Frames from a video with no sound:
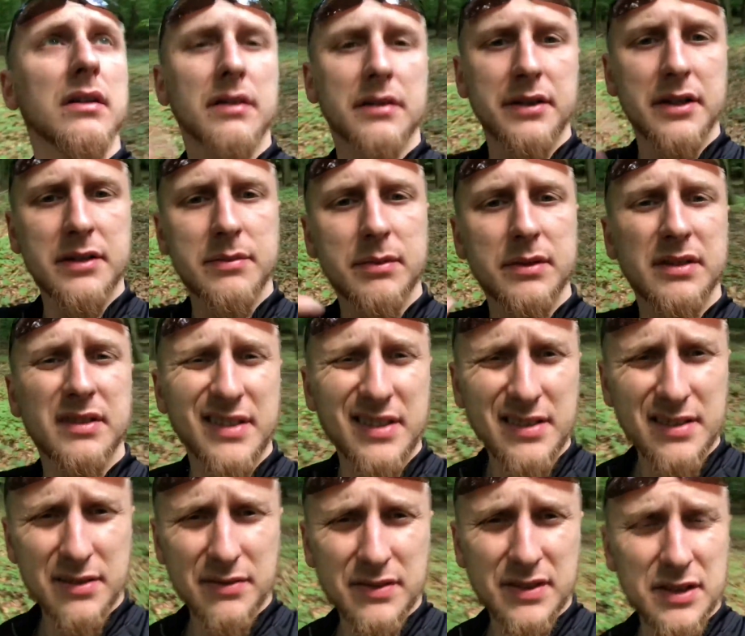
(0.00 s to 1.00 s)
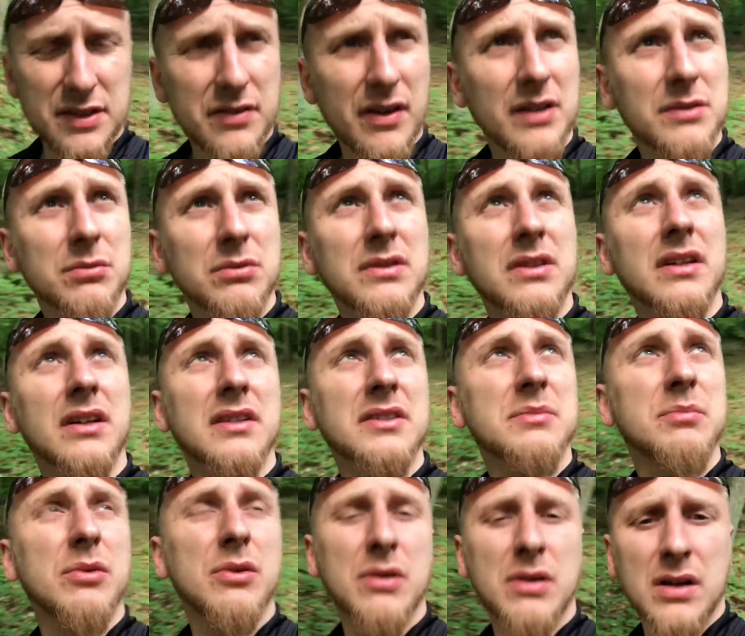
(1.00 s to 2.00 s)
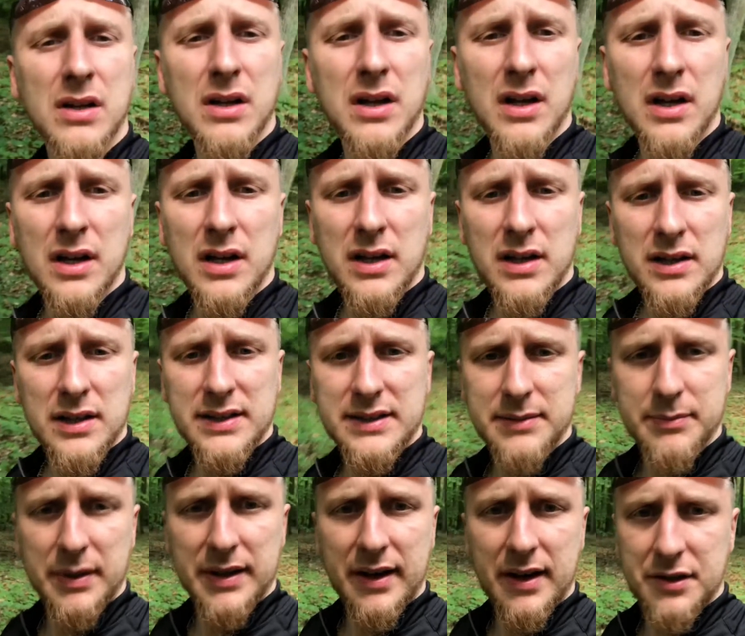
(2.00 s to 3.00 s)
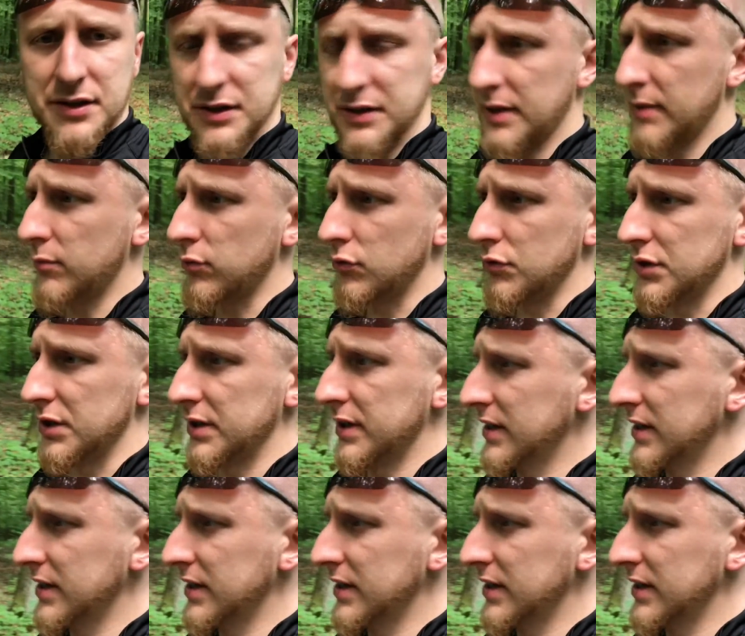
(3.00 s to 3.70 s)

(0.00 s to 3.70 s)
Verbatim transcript: niezbyt intensywne światło teraz, bo zbiera się na burzę.